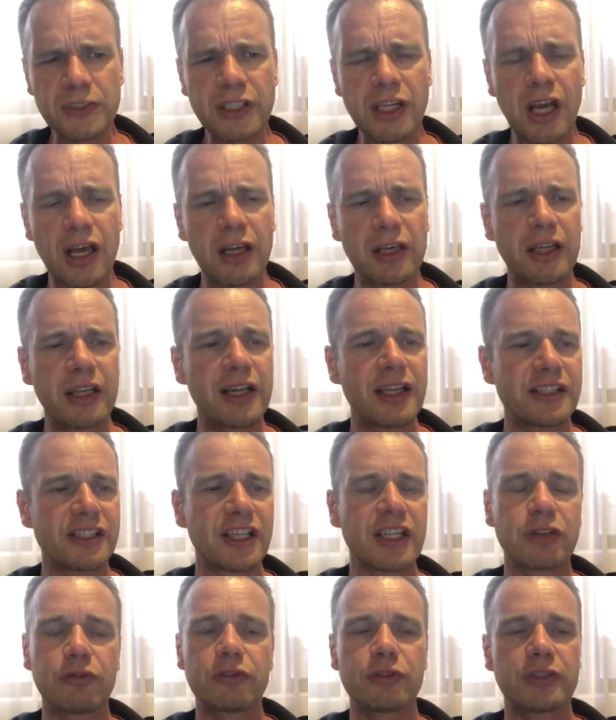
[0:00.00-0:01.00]
ja kilka
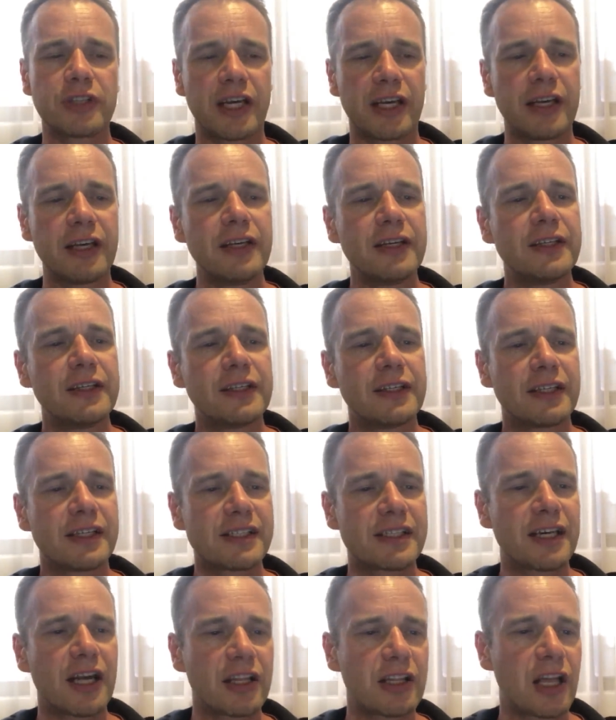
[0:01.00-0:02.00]
cytatów tutaj
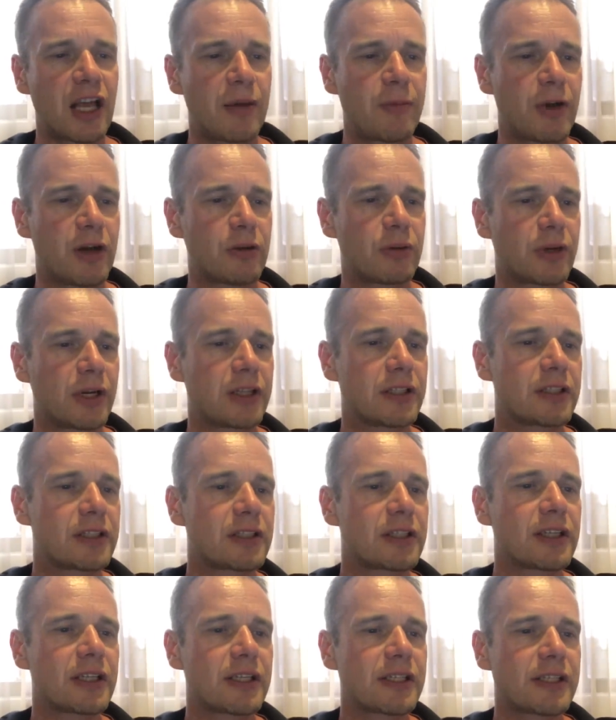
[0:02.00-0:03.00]
zgarnąłem akurat
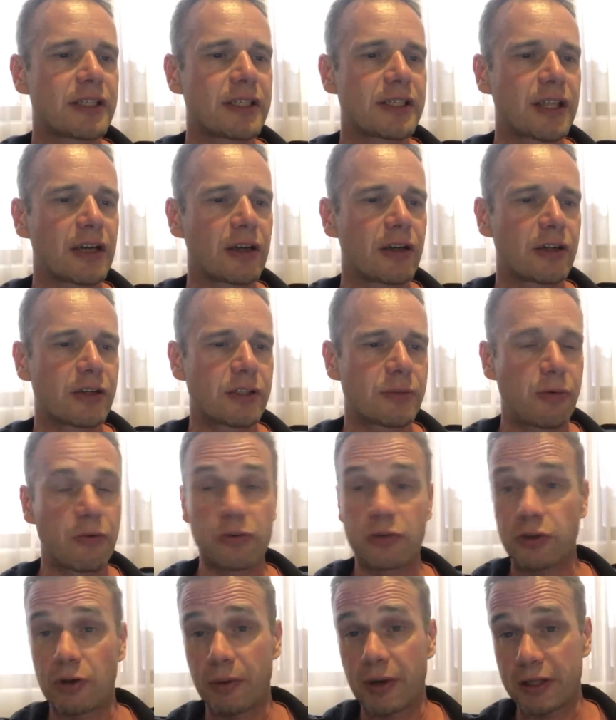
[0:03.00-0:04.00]
e, z tego, z
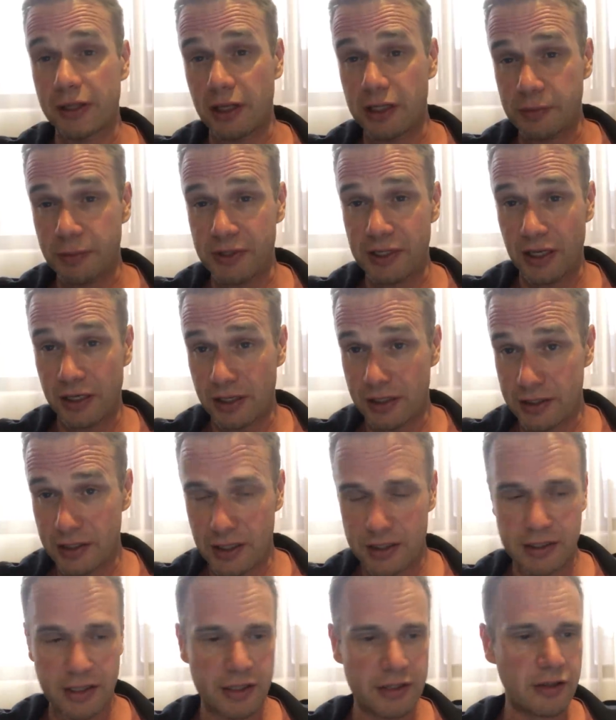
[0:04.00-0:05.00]
powrotu Roberta, spisane
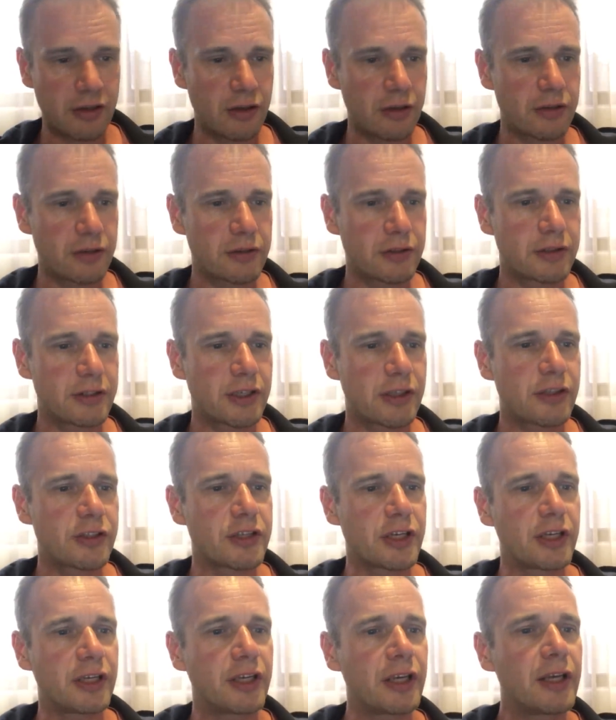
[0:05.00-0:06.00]
za, za, co, za co
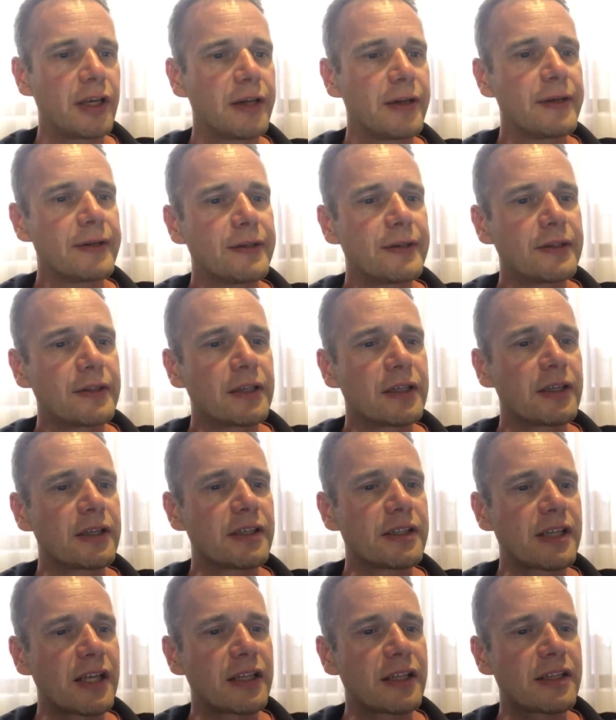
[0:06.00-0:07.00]
dzięki,
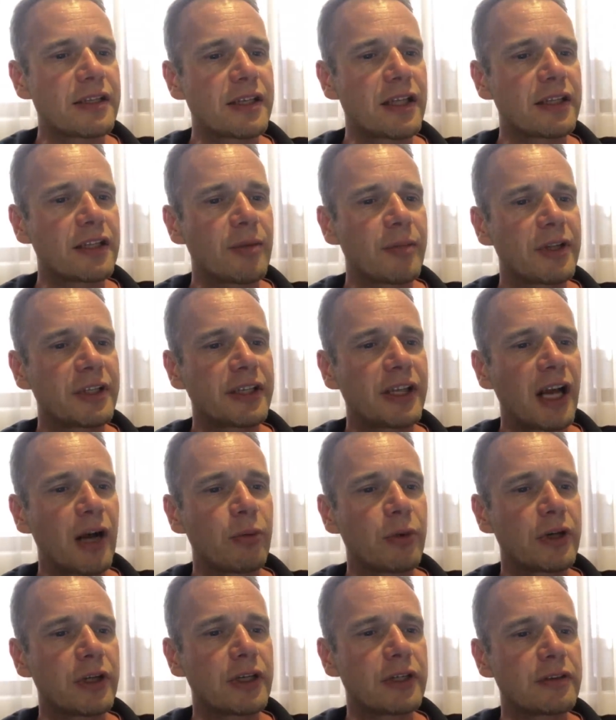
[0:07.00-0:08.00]
e, za, za te
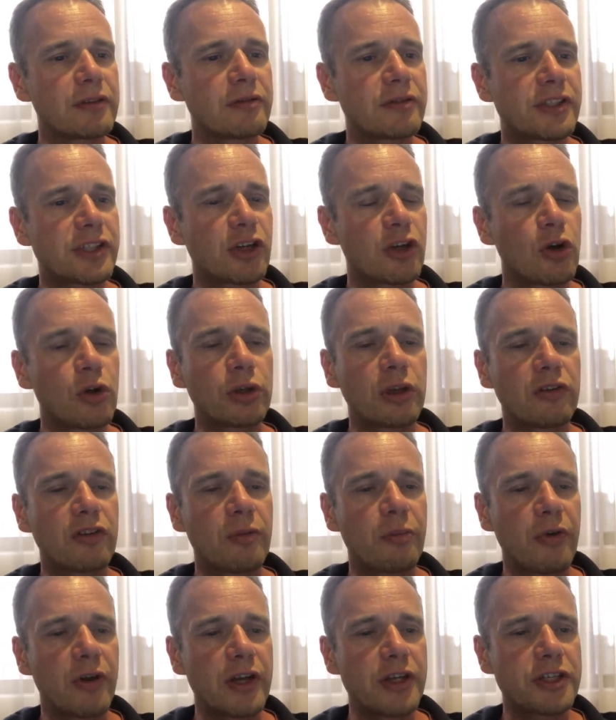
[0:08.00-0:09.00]
materiały, z tych ogólnych
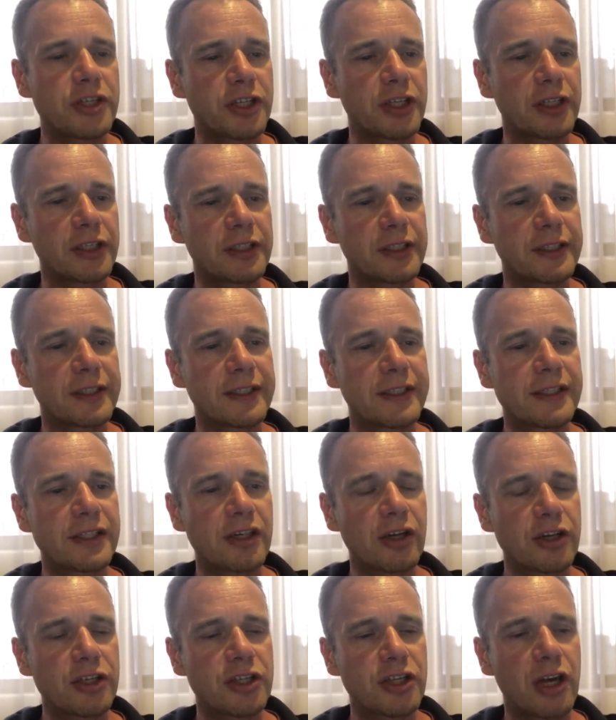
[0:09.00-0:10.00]
wypowiedzi. E,
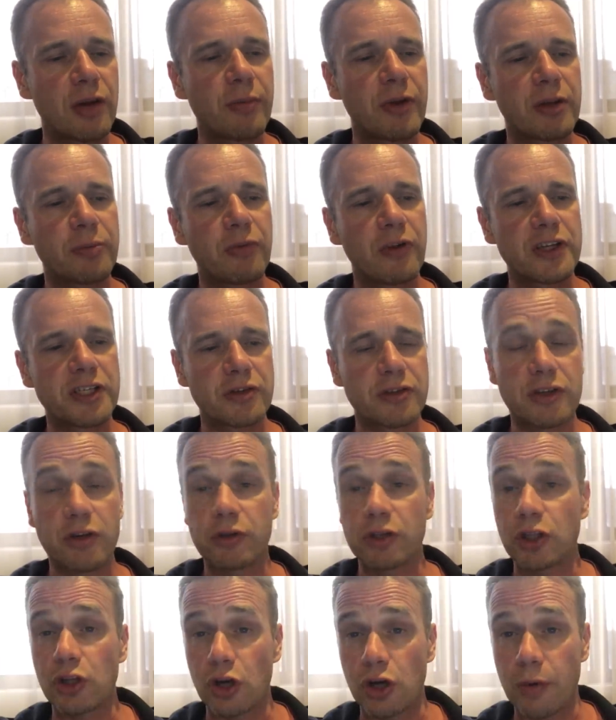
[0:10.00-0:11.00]
co jeszcze Robert powiedział? Zresztą
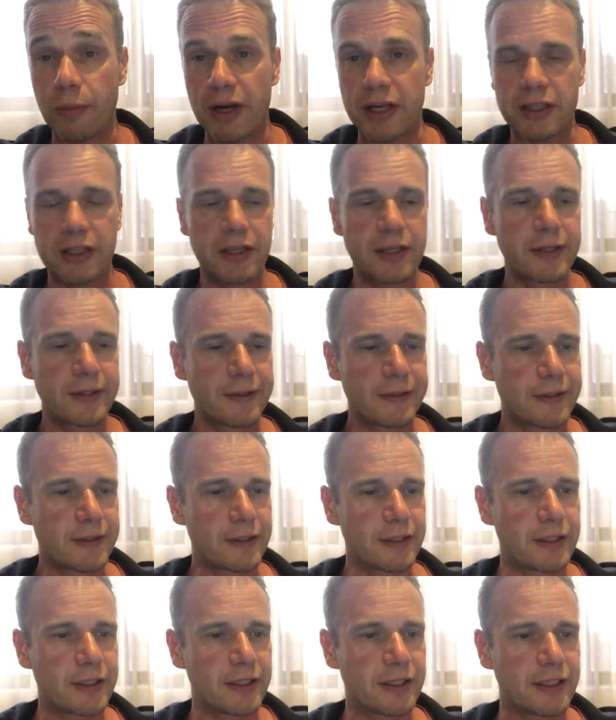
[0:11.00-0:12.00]
nie tylko Robert.
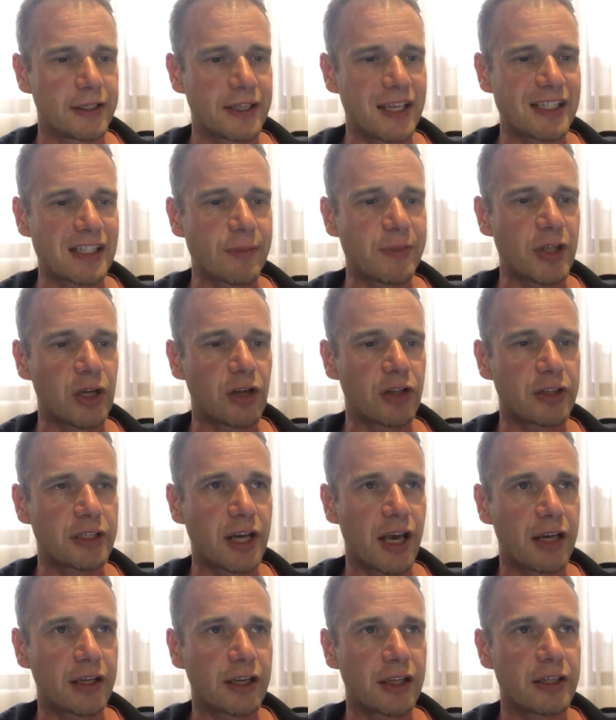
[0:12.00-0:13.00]
Następnego
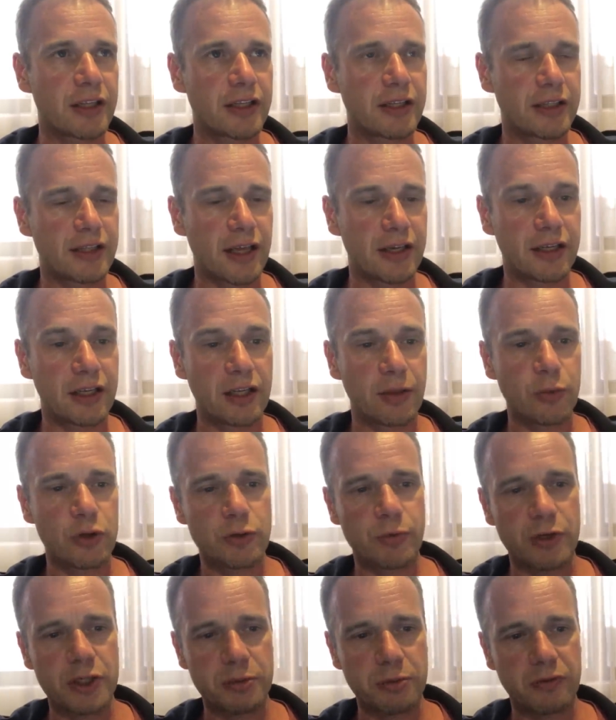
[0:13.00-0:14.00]
dnia, kiedy, tak, kiedy
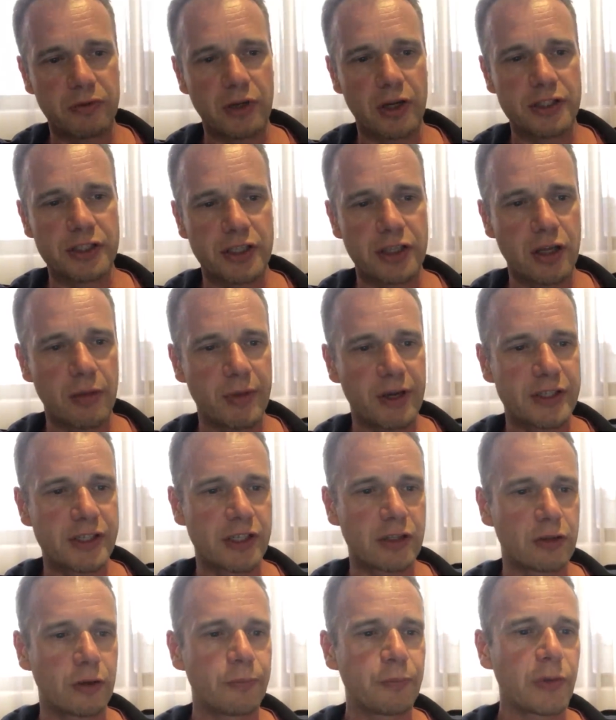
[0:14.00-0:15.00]
już byliśmy w drodze do
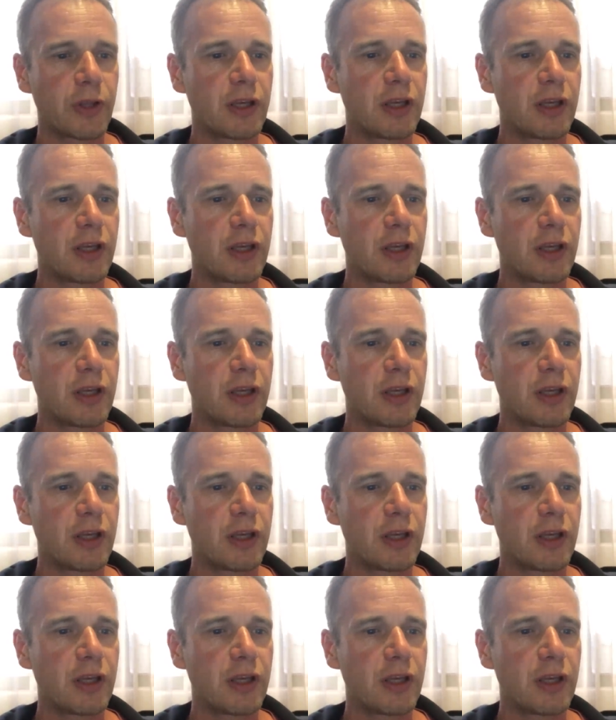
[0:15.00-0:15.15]
Meksyku.